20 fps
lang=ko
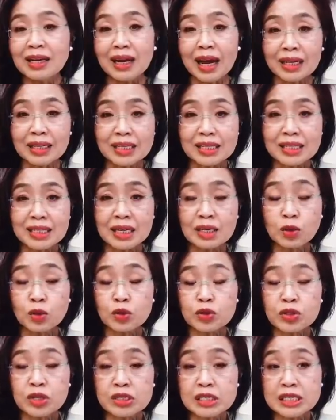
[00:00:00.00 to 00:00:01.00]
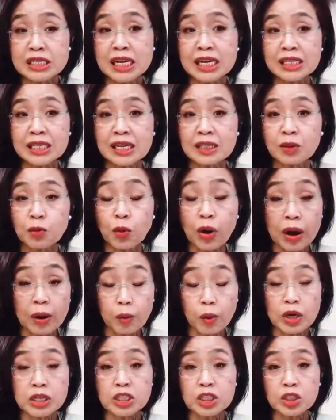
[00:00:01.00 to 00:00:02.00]
가짜 뉴스
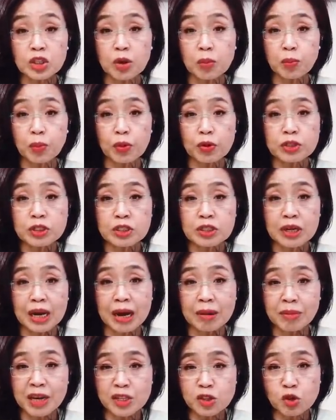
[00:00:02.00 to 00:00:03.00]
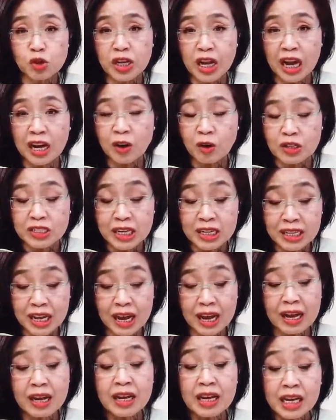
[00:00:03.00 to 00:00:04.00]
CNN과 워싱턴 포스트, 아마존이 한
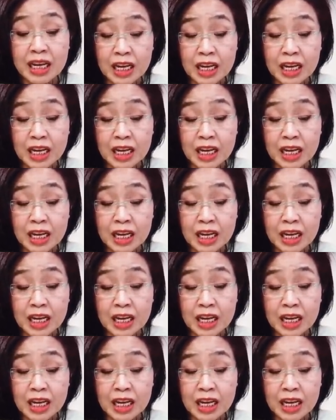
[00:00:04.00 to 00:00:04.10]
거잖아.